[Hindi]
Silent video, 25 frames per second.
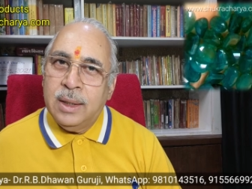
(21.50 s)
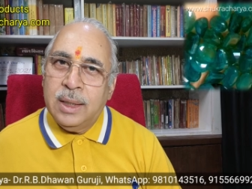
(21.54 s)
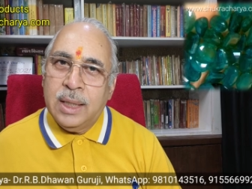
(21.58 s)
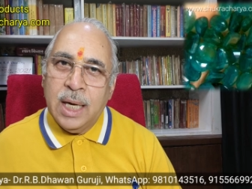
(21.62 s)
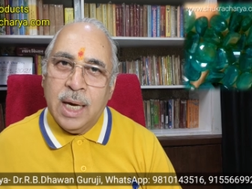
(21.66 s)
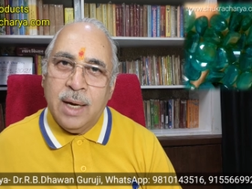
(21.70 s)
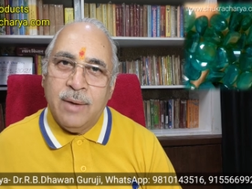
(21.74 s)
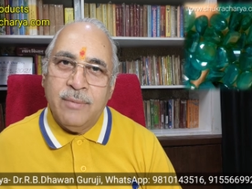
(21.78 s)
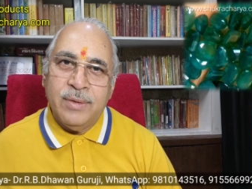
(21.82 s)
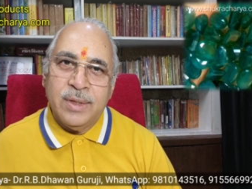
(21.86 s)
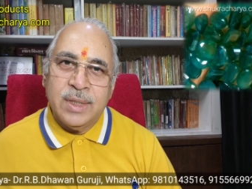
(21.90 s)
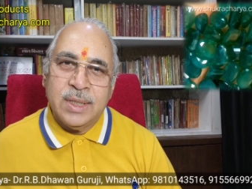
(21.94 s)

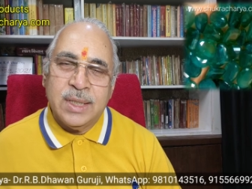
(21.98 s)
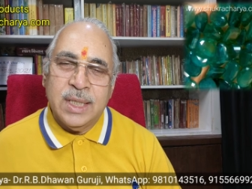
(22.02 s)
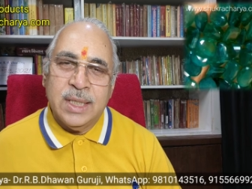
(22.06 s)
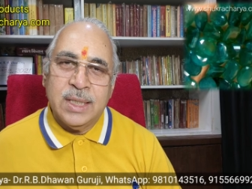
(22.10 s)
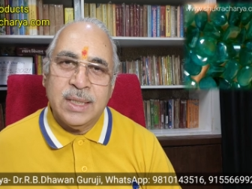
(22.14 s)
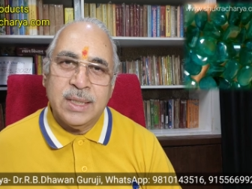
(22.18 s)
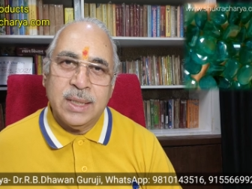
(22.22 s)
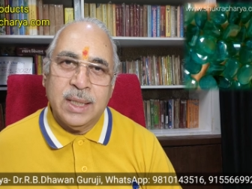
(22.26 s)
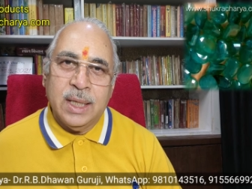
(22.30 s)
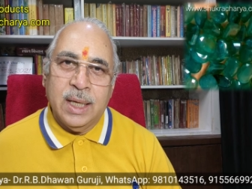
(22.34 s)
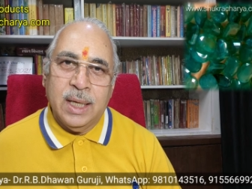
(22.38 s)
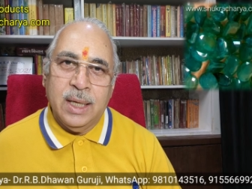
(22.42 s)
क्या
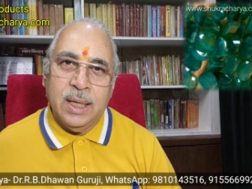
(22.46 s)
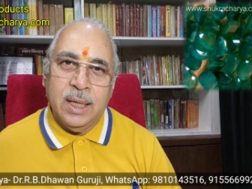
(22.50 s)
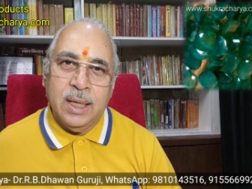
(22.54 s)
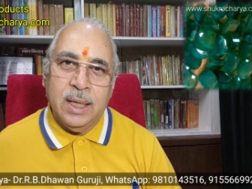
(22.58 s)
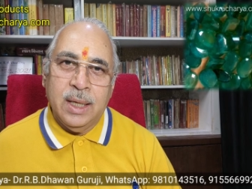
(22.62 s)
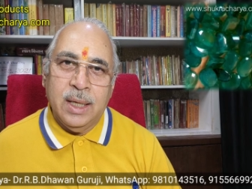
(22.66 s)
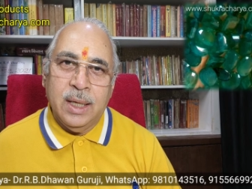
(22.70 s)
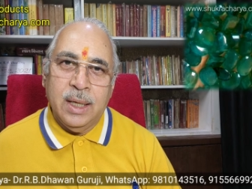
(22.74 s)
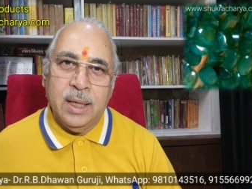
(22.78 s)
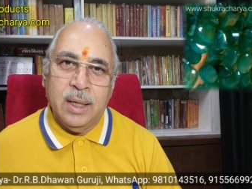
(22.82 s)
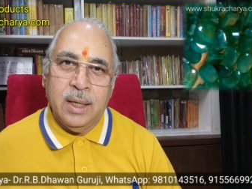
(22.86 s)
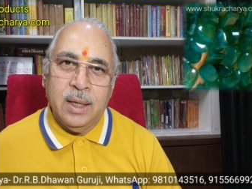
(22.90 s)
विशेषताएं
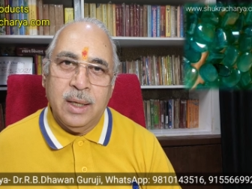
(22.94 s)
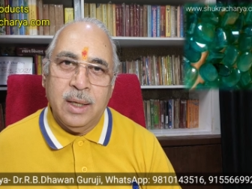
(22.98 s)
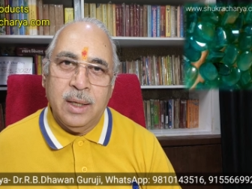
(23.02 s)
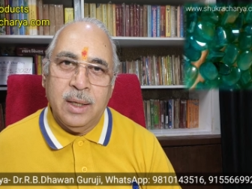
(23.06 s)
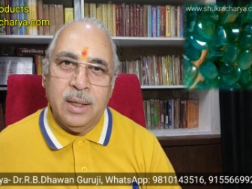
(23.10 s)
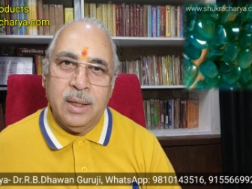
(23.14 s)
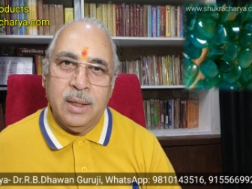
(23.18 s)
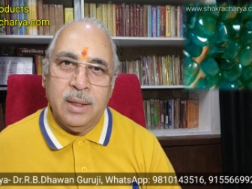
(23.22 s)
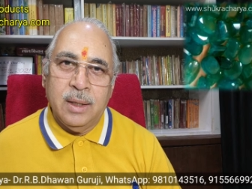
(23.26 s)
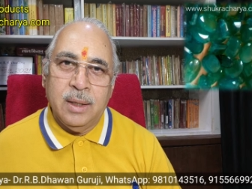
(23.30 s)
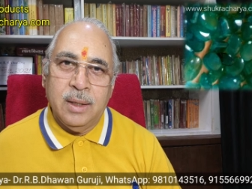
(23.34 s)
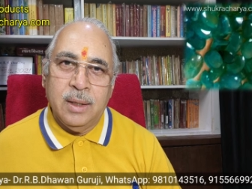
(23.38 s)
हैं
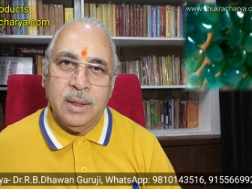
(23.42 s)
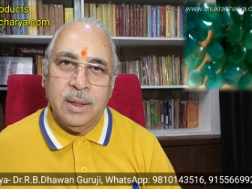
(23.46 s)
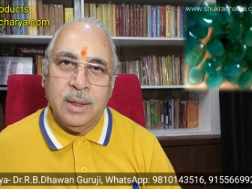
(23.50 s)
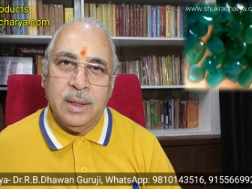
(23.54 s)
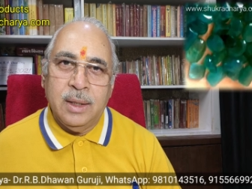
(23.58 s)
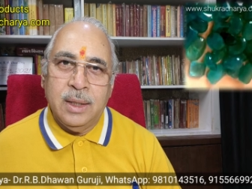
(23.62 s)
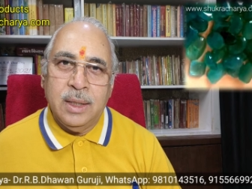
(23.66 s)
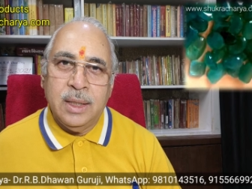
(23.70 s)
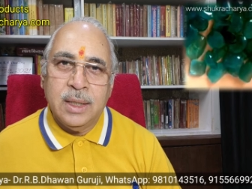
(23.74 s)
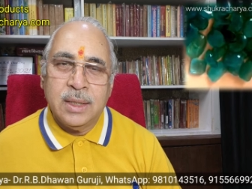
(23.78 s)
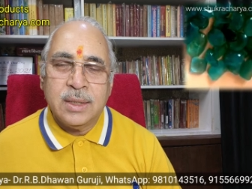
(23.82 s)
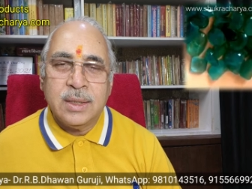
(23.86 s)

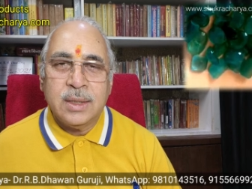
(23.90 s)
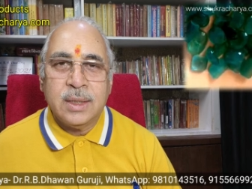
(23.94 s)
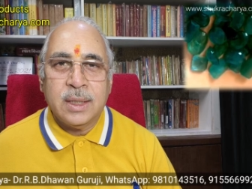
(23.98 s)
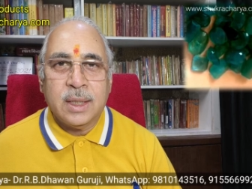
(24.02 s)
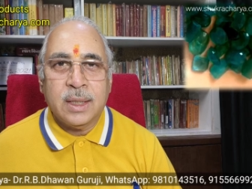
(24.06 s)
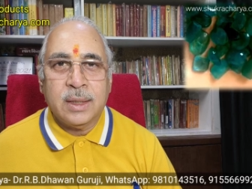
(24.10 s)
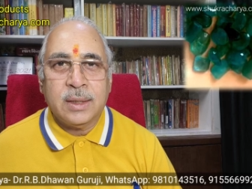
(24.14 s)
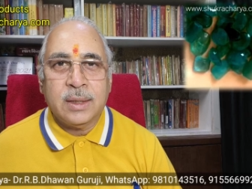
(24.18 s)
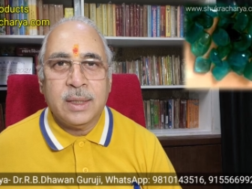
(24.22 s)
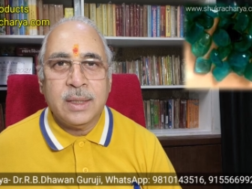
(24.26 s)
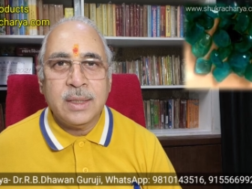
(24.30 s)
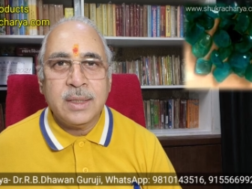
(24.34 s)
इस
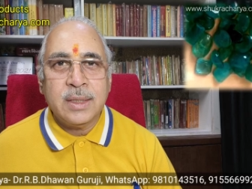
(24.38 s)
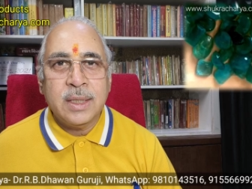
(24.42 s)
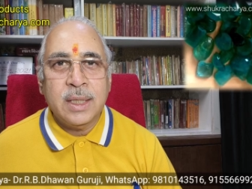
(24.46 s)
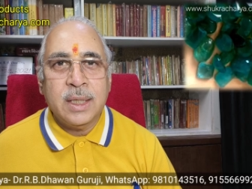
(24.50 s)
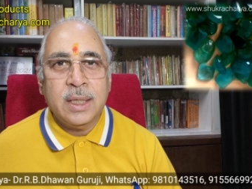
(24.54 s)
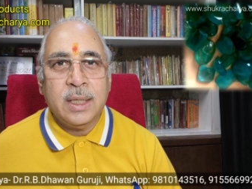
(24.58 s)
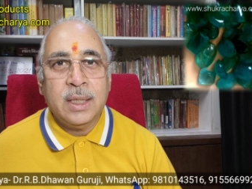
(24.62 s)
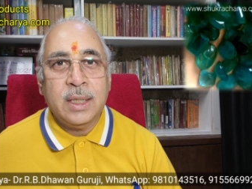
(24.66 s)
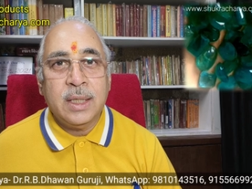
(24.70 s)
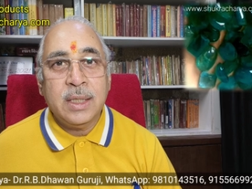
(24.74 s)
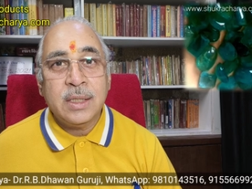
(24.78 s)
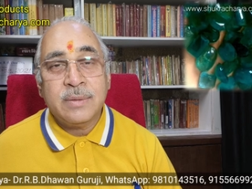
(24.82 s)
रतन से
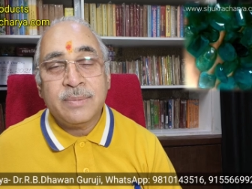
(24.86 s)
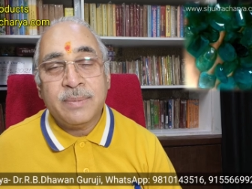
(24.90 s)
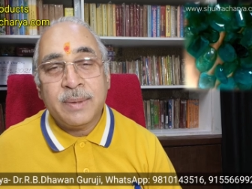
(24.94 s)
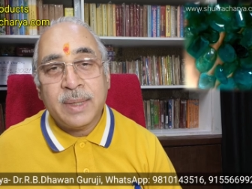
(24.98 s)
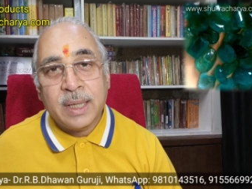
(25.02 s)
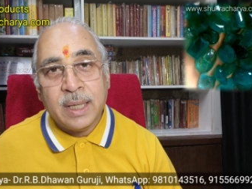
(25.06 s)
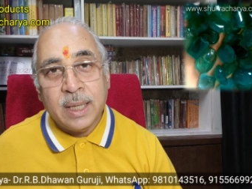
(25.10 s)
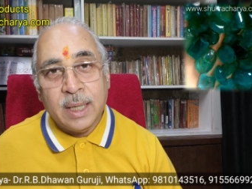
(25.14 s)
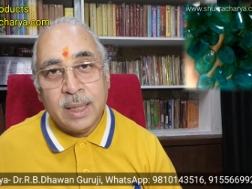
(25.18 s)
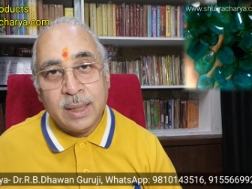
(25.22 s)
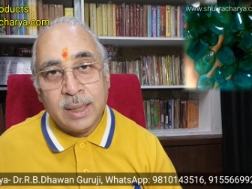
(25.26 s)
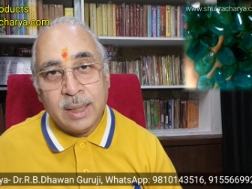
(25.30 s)
किस
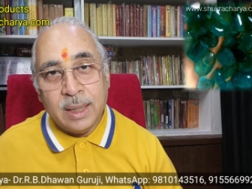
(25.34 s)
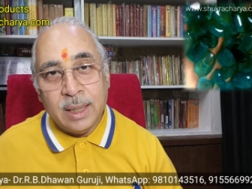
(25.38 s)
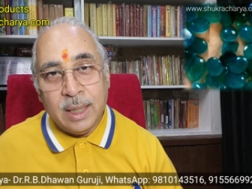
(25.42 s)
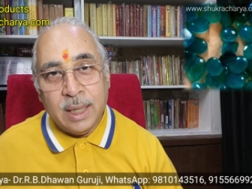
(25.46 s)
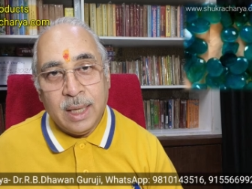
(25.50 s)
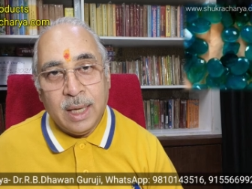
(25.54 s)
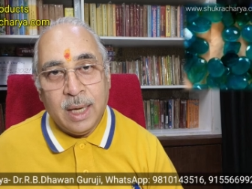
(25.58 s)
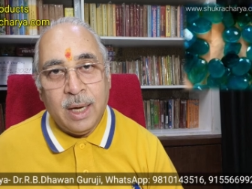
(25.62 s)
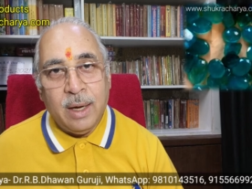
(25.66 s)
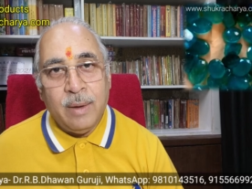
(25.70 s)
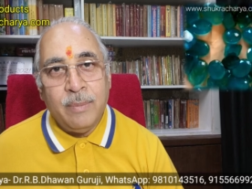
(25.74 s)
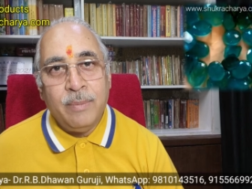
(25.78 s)
प्रकार के
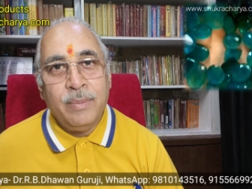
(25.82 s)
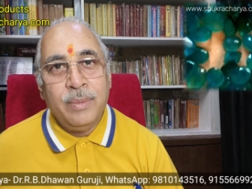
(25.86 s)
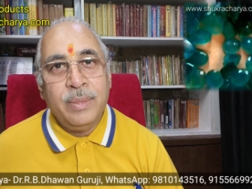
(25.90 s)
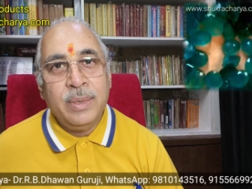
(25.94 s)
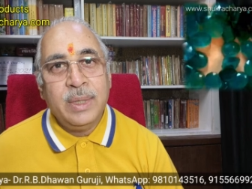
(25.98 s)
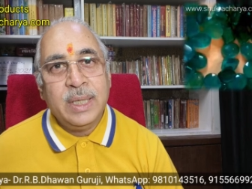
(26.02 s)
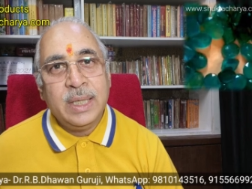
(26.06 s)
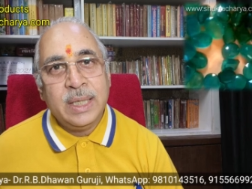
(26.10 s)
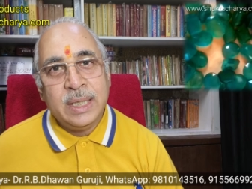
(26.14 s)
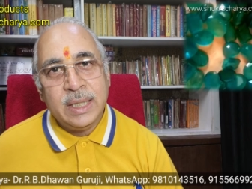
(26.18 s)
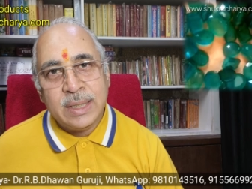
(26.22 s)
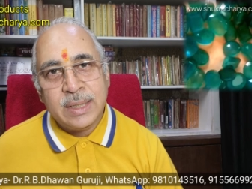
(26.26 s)
लाभ
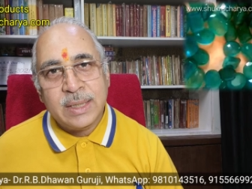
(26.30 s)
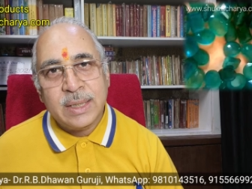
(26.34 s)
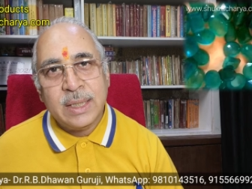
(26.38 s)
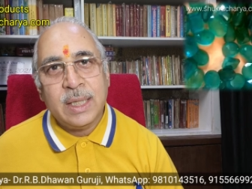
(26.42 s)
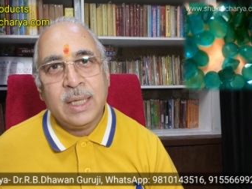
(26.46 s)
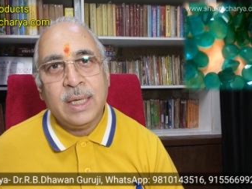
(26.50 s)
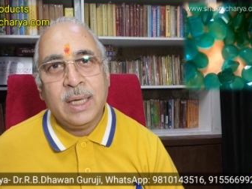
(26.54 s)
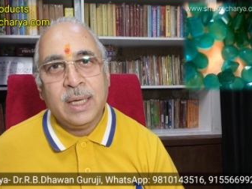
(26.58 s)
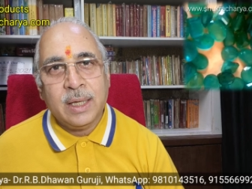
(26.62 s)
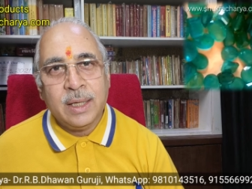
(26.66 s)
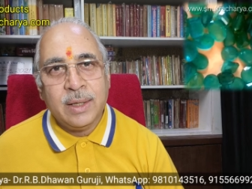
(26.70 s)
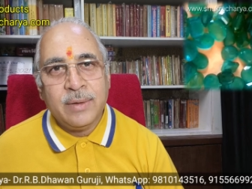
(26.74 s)
किस
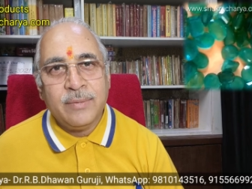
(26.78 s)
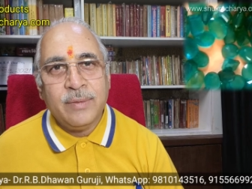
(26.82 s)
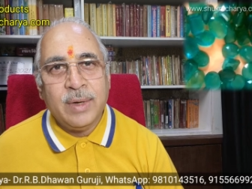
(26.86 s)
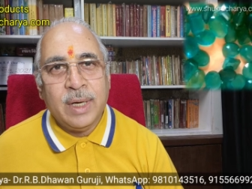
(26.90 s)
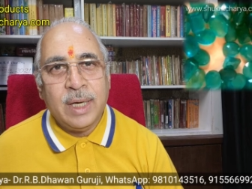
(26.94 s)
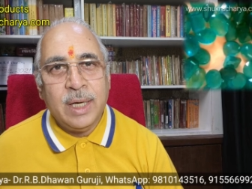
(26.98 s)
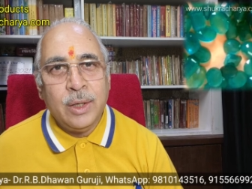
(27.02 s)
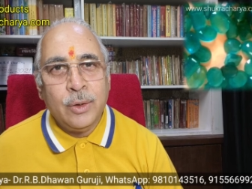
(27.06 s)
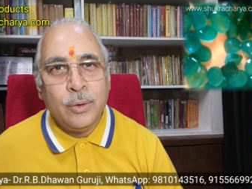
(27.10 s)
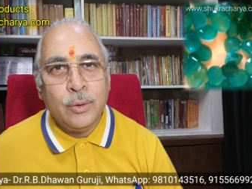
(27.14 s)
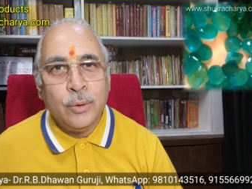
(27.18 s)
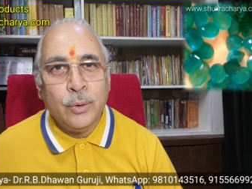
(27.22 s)
लगन
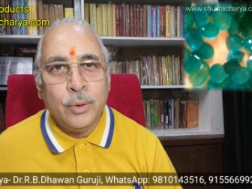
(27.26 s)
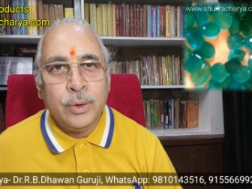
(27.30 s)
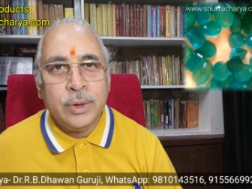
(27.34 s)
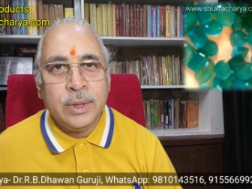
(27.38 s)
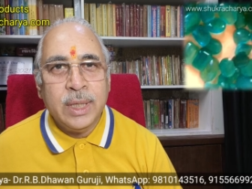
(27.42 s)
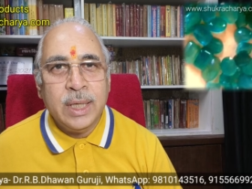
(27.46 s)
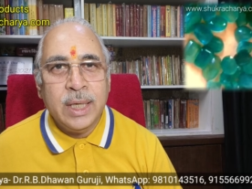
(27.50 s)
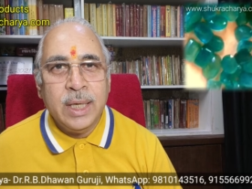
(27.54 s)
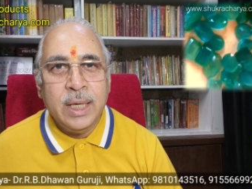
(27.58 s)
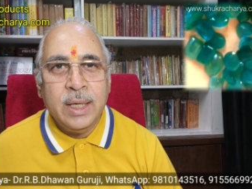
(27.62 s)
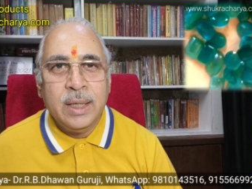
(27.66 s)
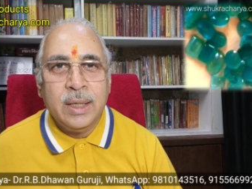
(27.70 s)
वाले को
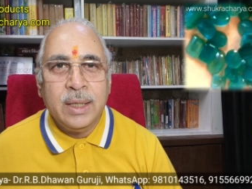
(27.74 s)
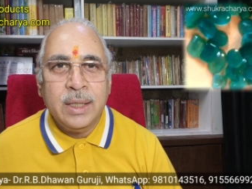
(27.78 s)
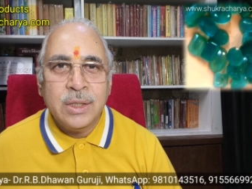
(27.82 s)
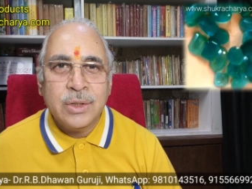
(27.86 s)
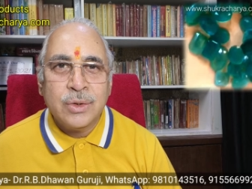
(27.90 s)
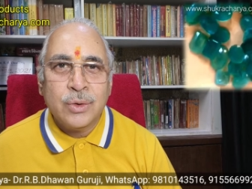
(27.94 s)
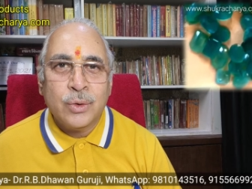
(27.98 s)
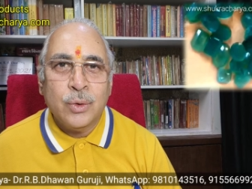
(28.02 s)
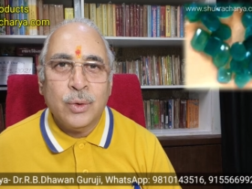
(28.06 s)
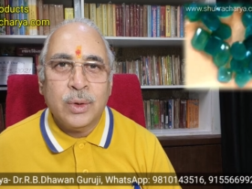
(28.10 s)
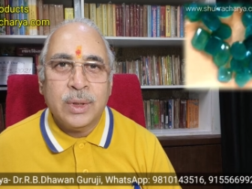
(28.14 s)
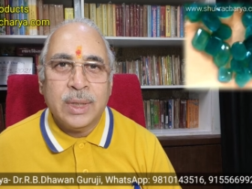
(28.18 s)
होते हैं
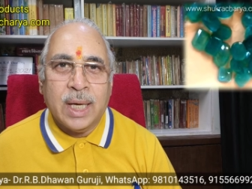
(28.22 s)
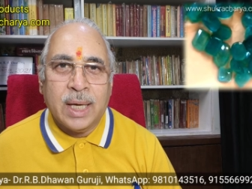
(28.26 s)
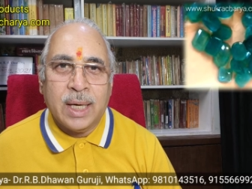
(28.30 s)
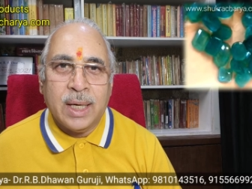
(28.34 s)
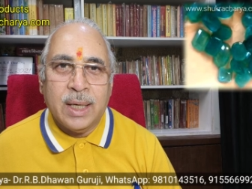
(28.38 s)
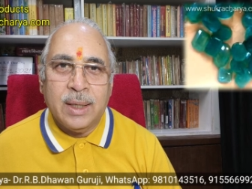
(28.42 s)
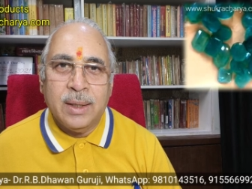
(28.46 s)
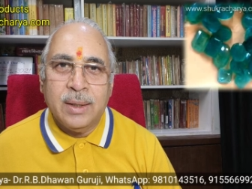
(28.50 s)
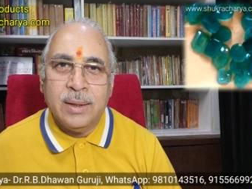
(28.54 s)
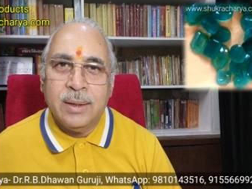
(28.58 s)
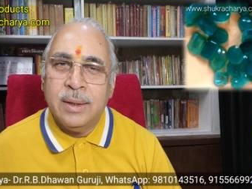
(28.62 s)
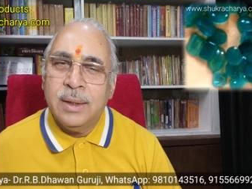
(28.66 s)
किसको
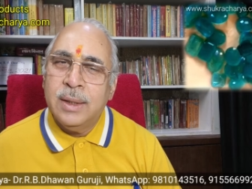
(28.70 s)
धारण